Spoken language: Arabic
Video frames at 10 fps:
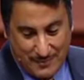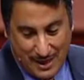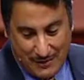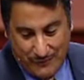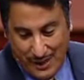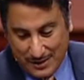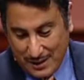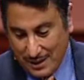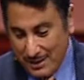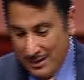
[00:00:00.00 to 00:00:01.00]
في الحقيقة
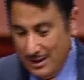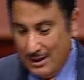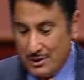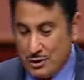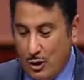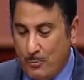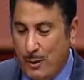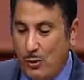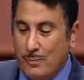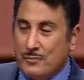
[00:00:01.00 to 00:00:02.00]
أنا شفت
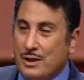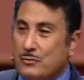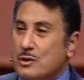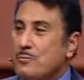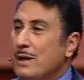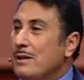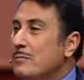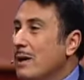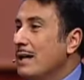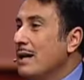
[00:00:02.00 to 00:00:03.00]
قصيدة كتبها
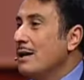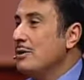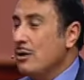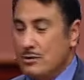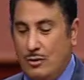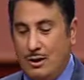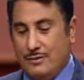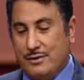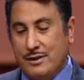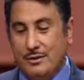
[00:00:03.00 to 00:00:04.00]
شاعر مش
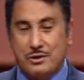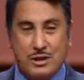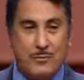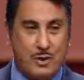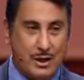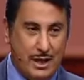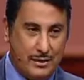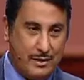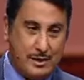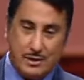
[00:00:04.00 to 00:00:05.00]
معروف بيقول حاجة
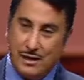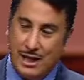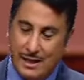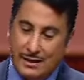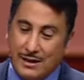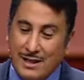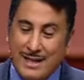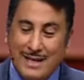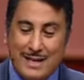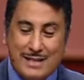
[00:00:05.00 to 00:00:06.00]
زي كده وهتعجبكم
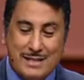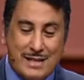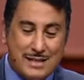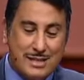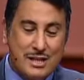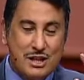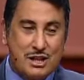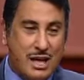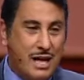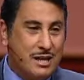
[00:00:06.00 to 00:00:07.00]
اسمها
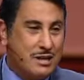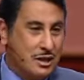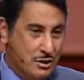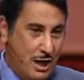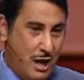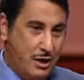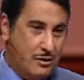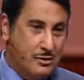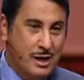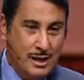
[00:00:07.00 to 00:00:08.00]
قول كده
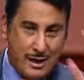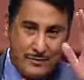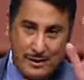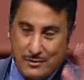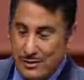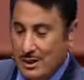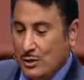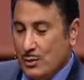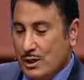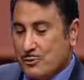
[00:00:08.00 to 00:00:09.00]
دلوقتي وأنا
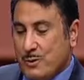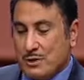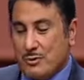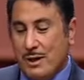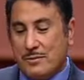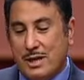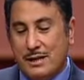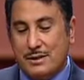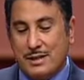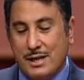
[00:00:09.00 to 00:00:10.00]
هحاول أوضح اللي أنا عايز
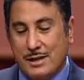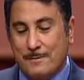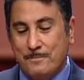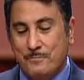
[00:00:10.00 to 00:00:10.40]
أقوله